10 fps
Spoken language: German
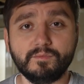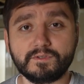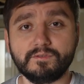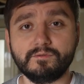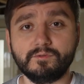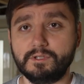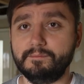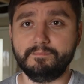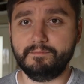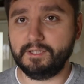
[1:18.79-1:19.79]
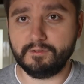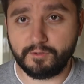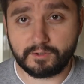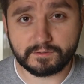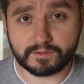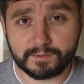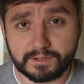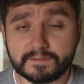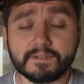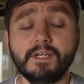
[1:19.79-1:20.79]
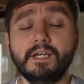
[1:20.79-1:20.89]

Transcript: müssen oder mehrere Wochen zumindest,